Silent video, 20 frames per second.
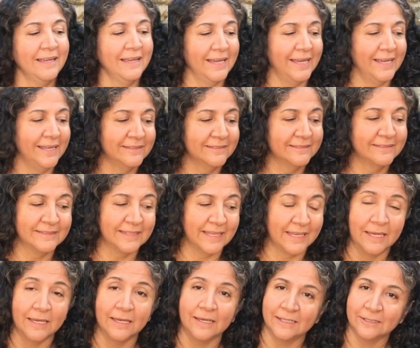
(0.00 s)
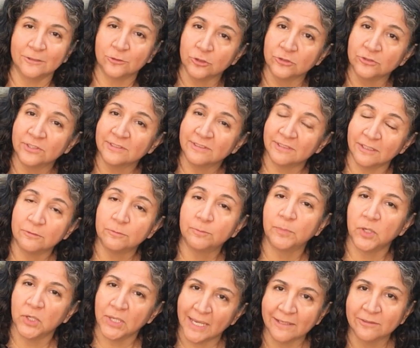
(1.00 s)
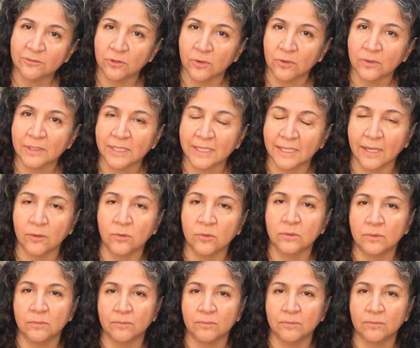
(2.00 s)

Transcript: Este, entonces es por eso que